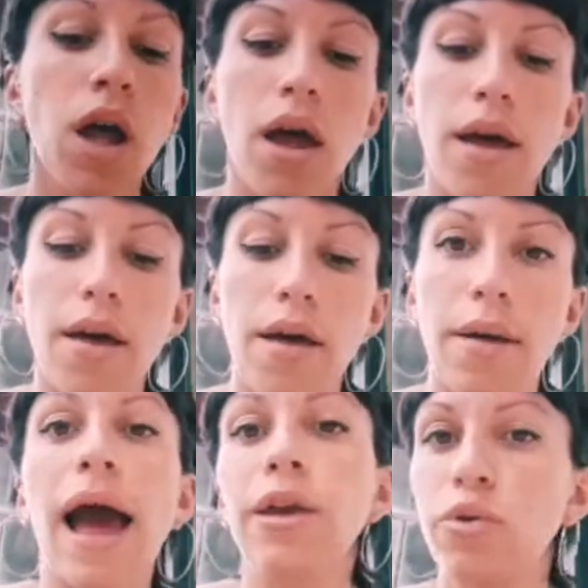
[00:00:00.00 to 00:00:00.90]

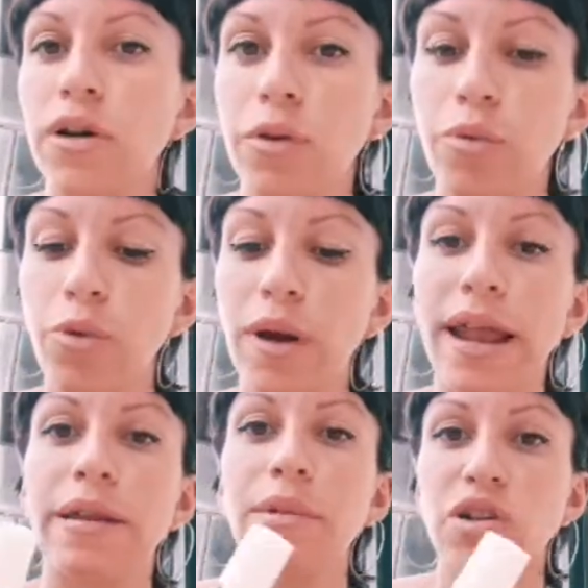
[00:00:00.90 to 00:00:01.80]
eh, aiuta comunque
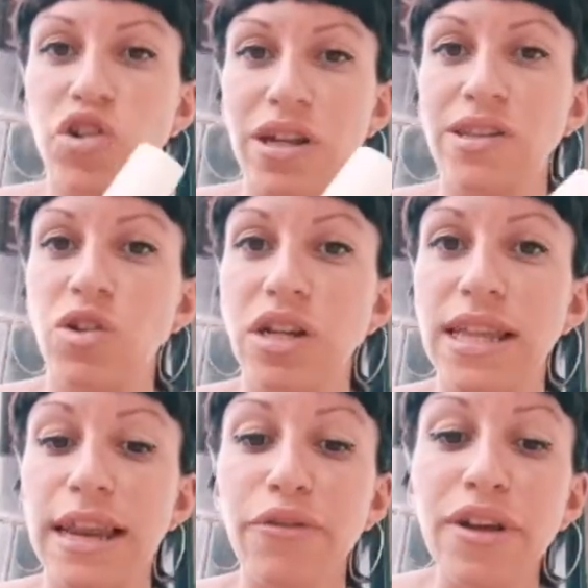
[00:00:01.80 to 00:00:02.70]
la rimarginazione
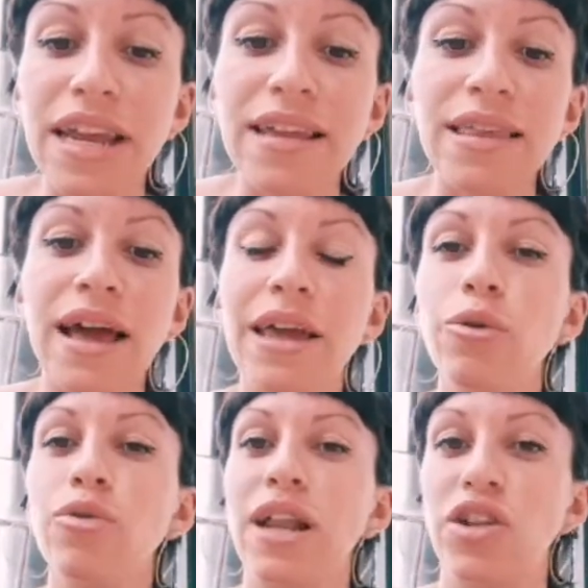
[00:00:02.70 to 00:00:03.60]
delle ferite,
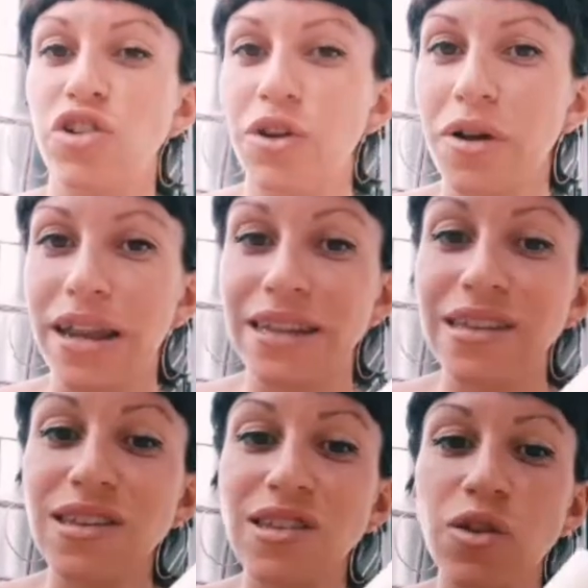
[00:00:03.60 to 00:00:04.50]
aiuta la
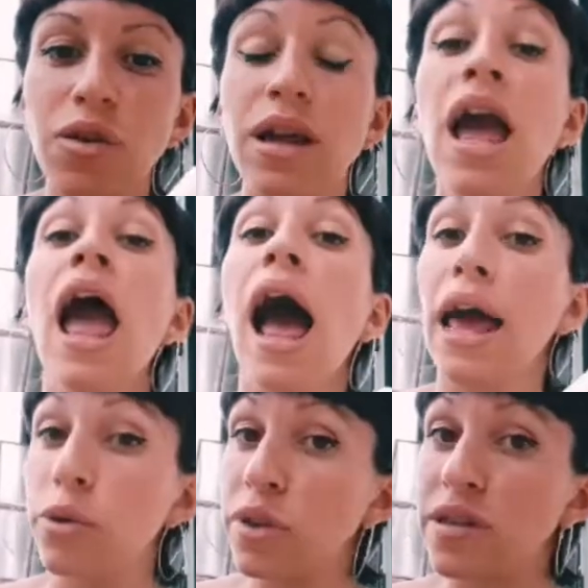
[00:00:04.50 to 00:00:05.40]
circolarizzazione,
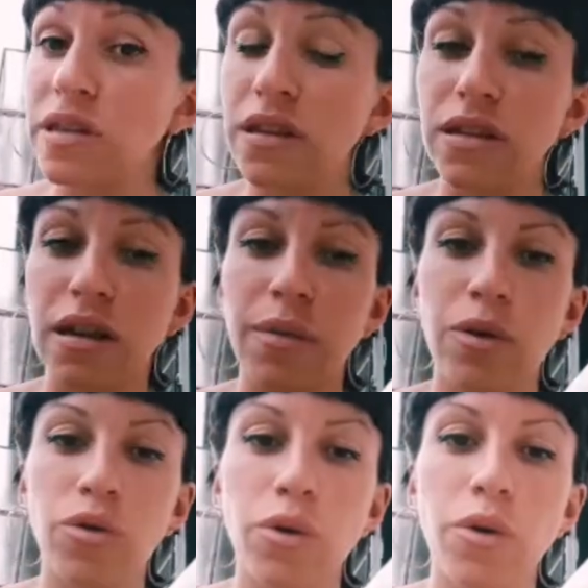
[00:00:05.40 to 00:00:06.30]
aiuta a sentire
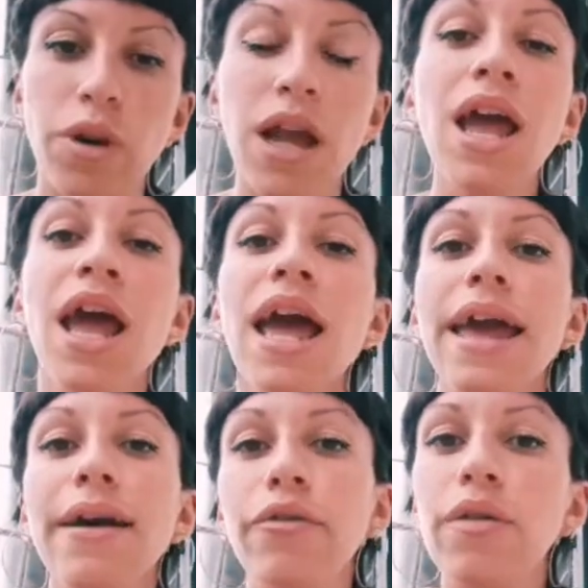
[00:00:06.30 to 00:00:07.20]
meno dolore
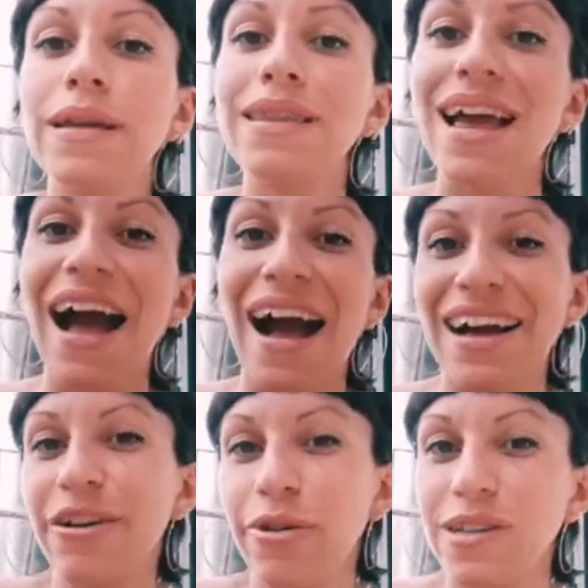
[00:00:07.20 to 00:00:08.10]
e ovviamente ha
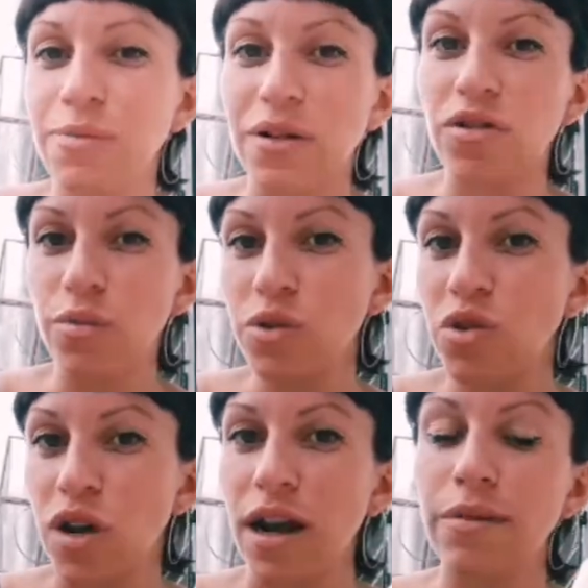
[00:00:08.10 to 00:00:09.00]
anche un aspetto
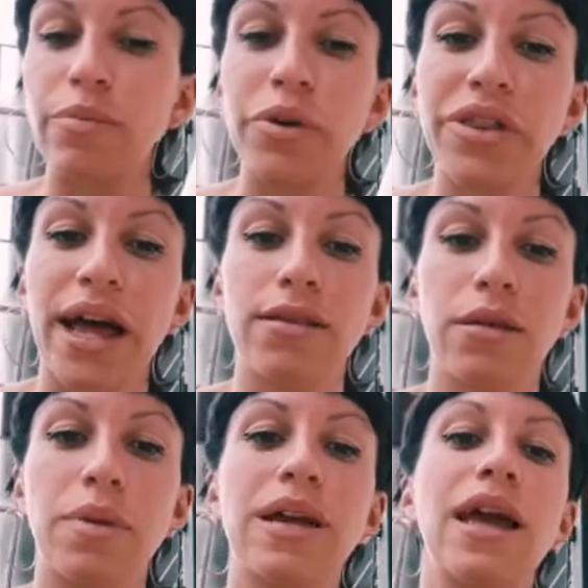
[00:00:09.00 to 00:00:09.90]
emozionale
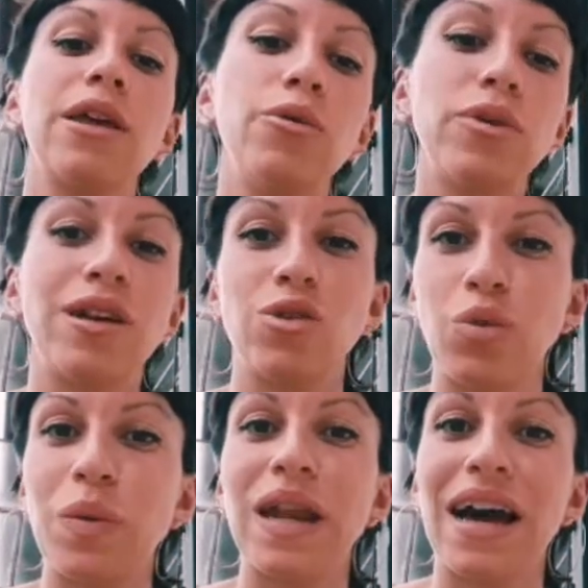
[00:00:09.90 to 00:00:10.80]
importante perché aiuta a
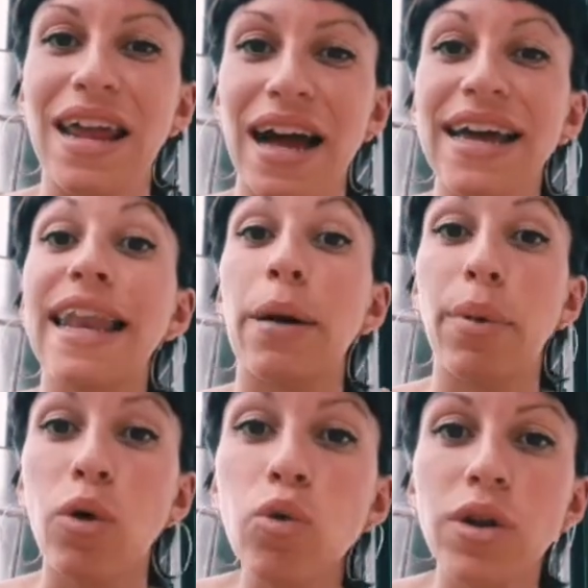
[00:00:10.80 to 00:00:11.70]
superare anche la
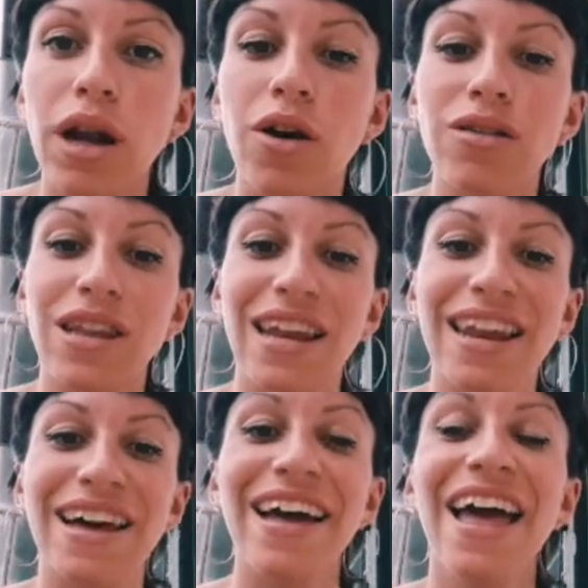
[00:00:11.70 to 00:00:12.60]
paura no,
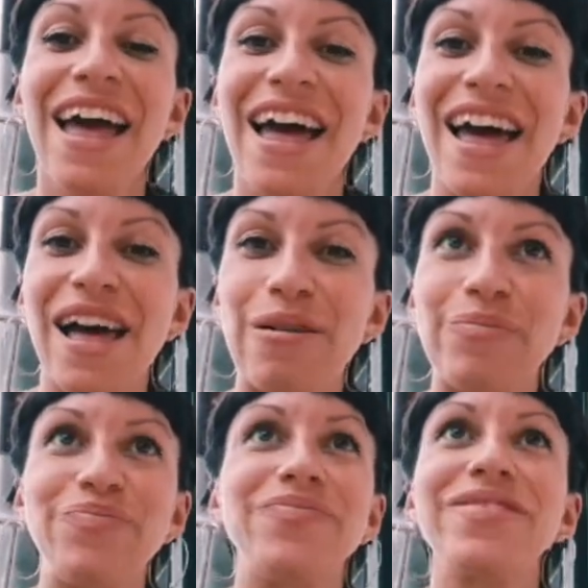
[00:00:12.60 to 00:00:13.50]
del,
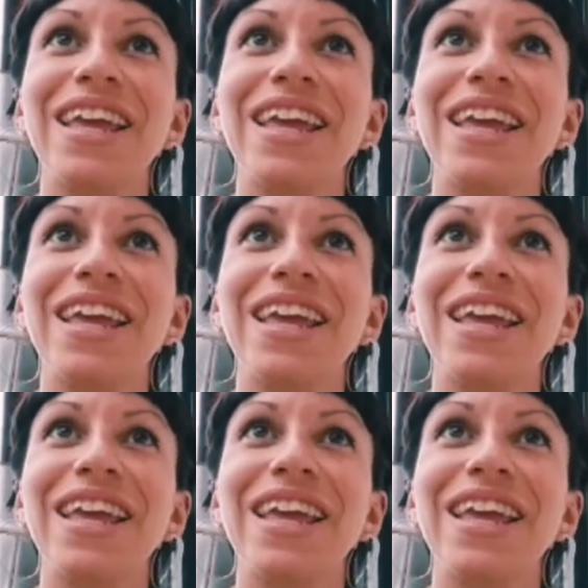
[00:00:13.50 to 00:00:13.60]
ehm,